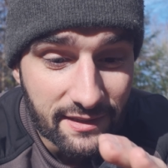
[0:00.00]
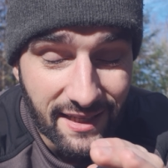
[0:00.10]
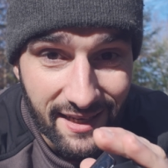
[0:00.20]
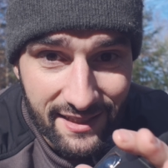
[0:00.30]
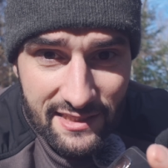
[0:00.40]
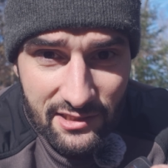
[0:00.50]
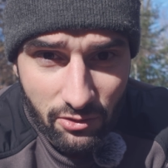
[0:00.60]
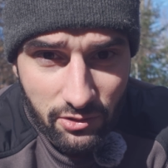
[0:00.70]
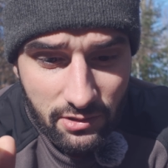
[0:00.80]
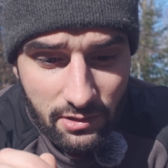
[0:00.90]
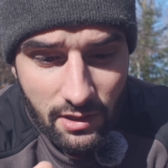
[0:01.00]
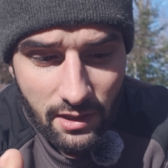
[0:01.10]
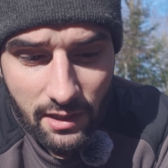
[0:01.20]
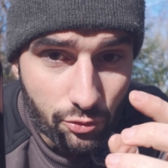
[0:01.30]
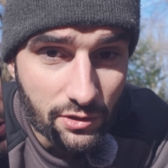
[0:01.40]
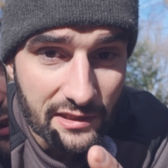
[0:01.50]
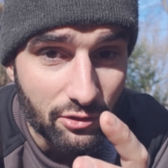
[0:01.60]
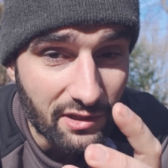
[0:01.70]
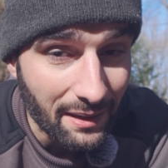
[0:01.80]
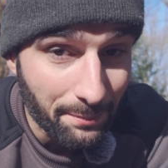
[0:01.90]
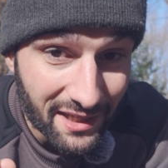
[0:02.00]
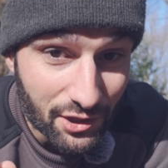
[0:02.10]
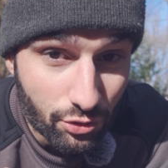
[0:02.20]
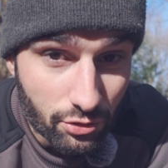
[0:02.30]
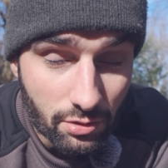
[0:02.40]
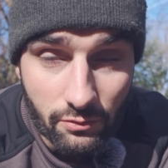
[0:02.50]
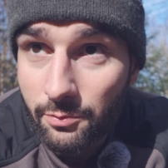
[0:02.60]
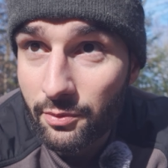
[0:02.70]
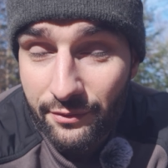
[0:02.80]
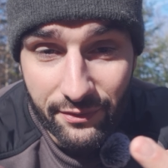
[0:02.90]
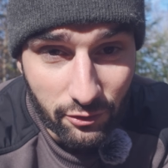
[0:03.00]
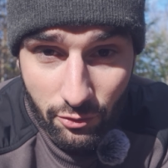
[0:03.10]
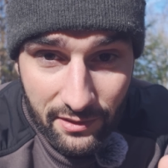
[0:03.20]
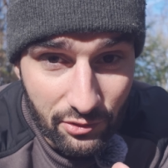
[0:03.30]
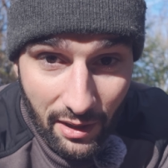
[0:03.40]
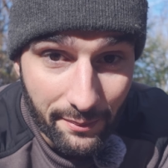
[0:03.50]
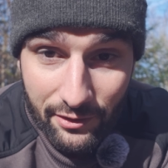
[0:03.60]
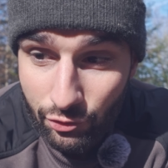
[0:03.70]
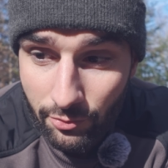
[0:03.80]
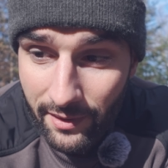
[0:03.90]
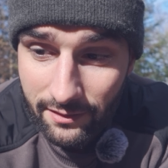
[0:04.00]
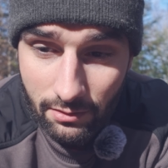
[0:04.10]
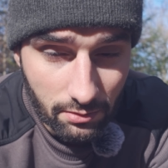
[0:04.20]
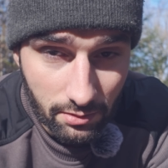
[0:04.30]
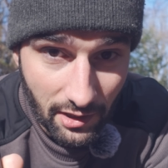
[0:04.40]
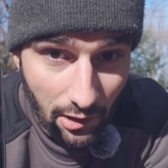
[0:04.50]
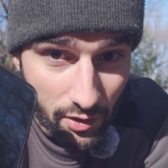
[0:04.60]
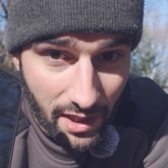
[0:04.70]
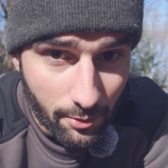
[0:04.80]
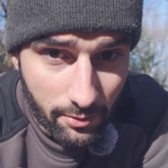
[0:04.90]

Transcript: très résistante donc il ne craint pas les chutes. Vous pouvez faire tomber de 1 mètre, 2 mètres, euh, il y n'y a aucun